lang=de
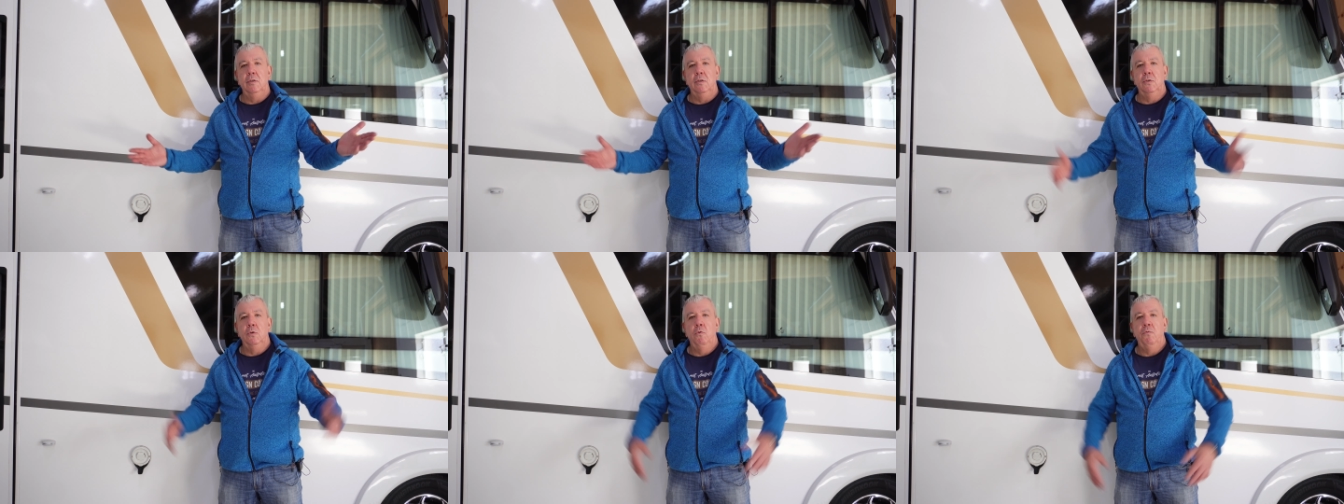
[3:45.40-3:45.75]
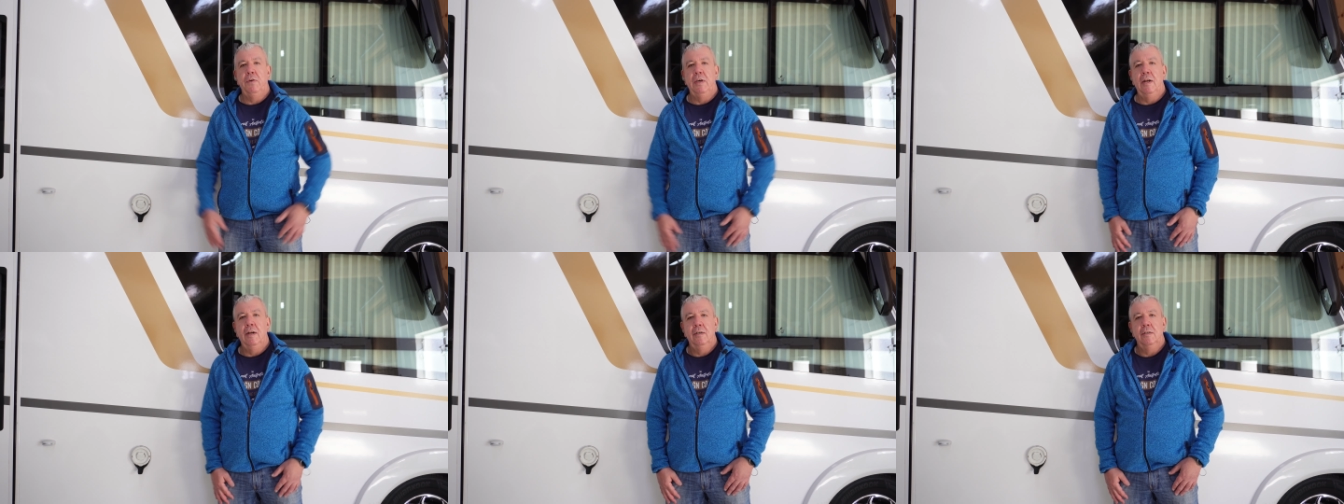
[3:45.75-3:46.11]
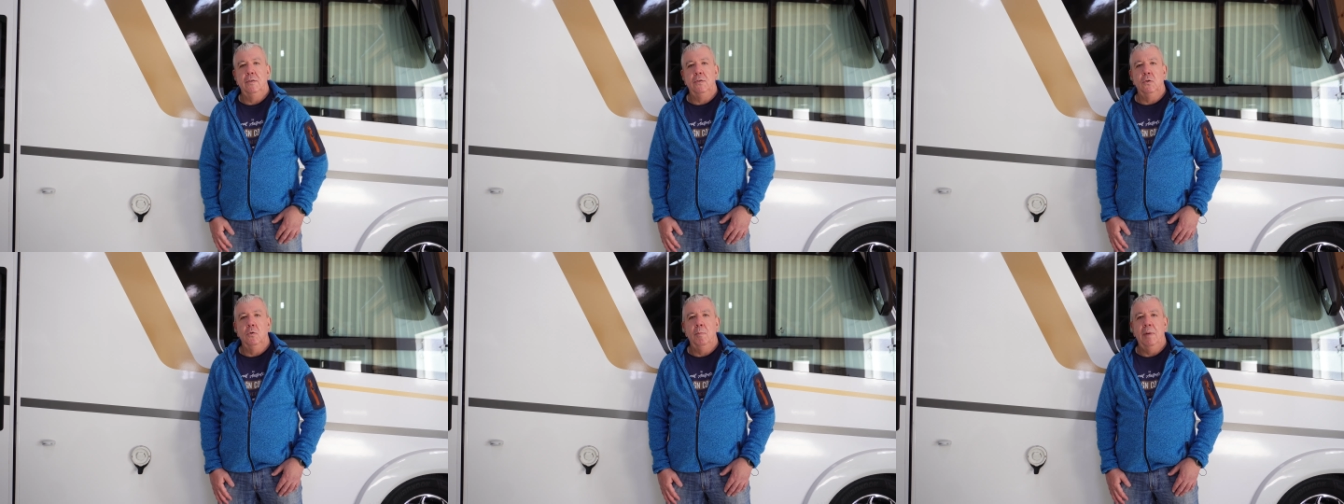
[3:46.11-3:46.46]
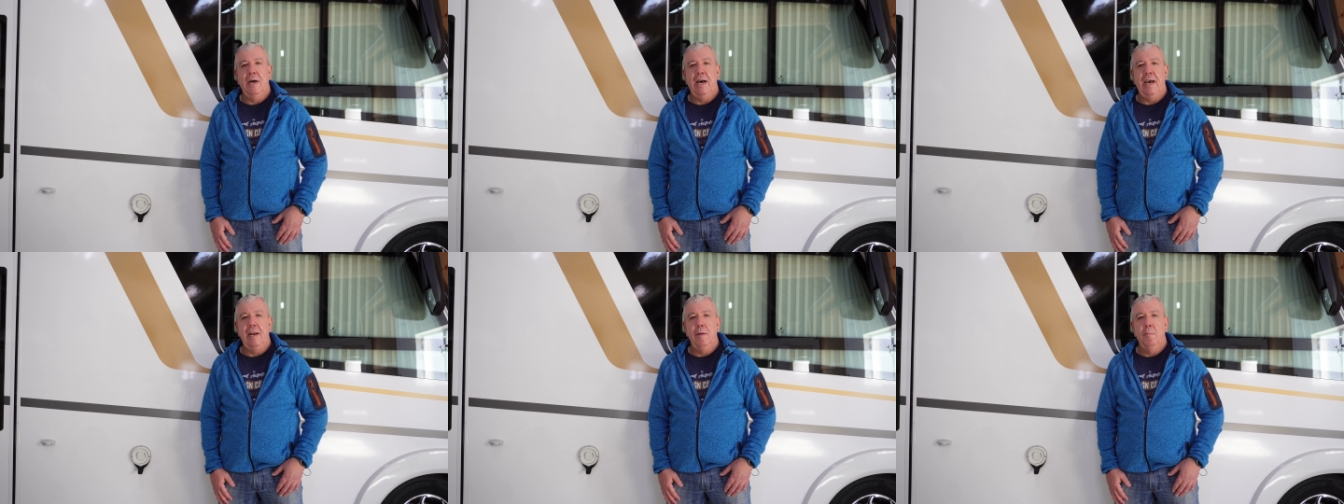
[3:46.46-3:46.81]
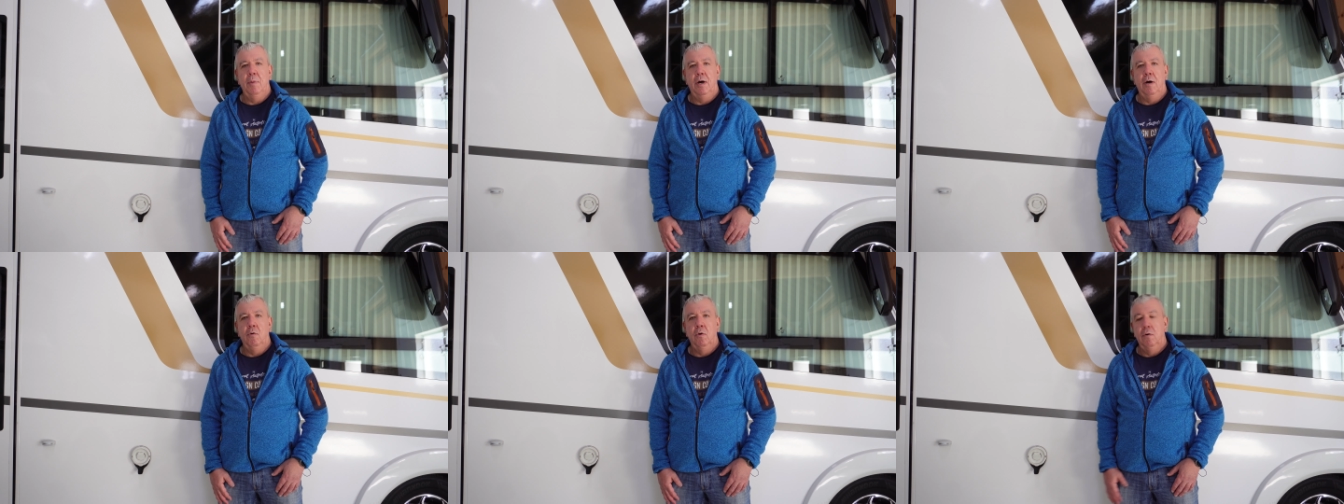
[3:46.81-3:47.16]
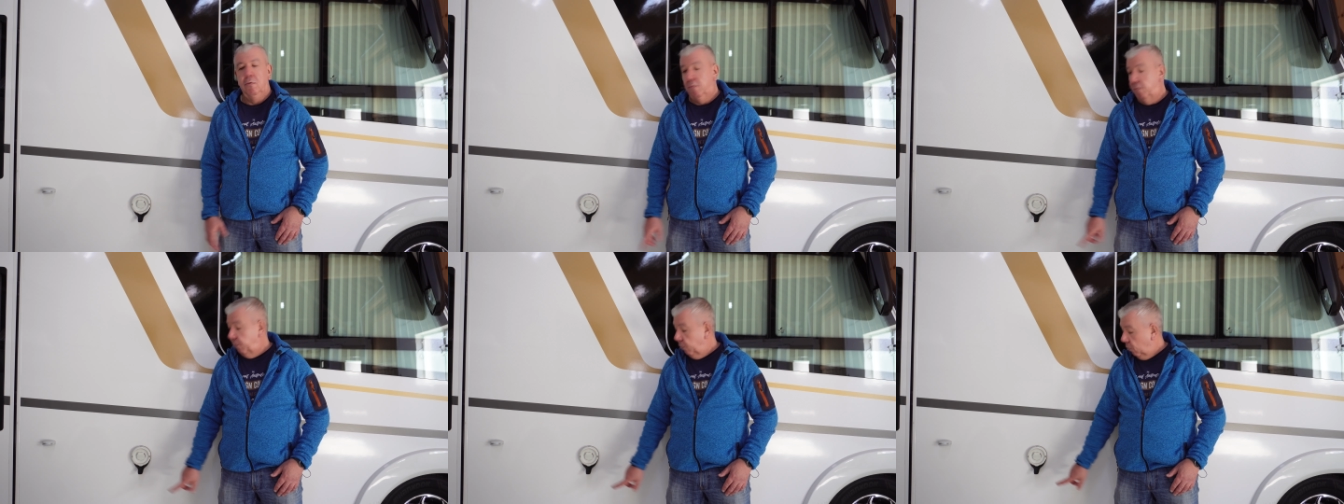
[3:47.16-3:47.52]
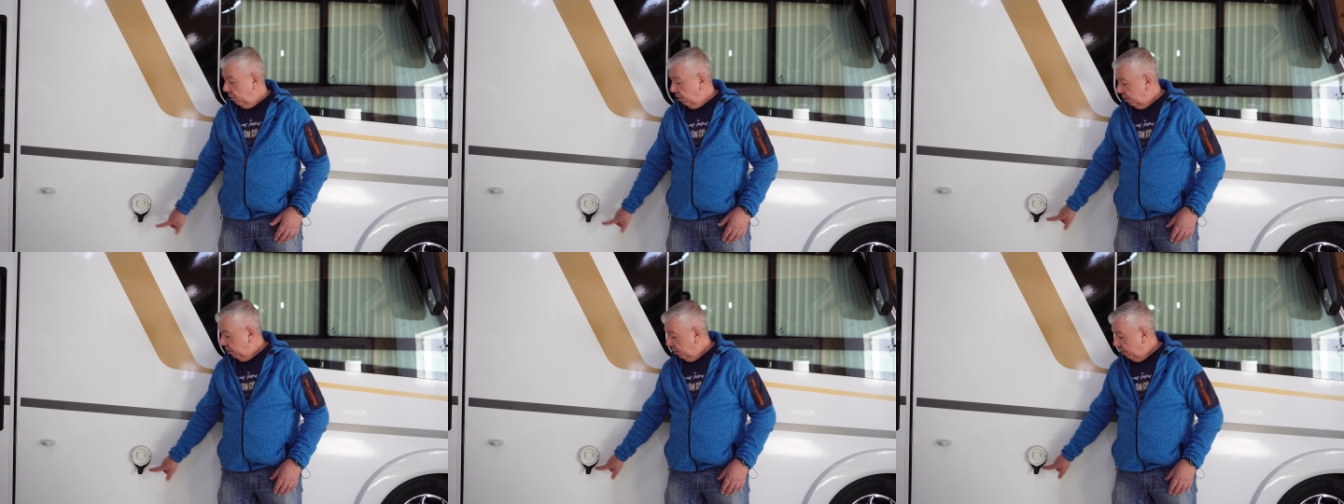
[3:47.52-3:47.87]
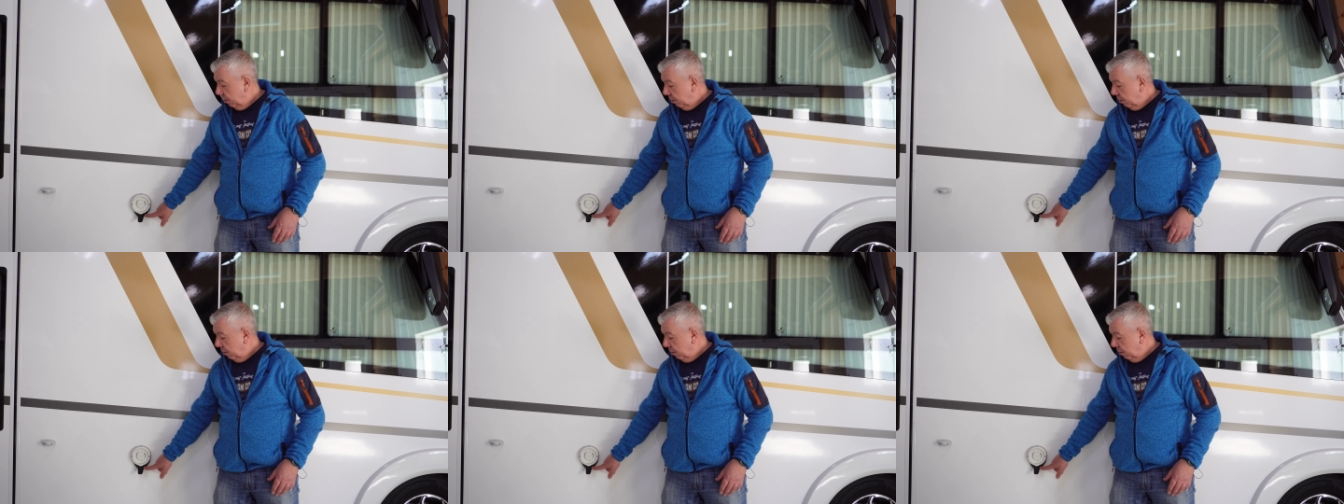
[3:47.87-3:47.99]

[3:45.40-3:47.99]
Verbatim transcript: so viel zum Einbau von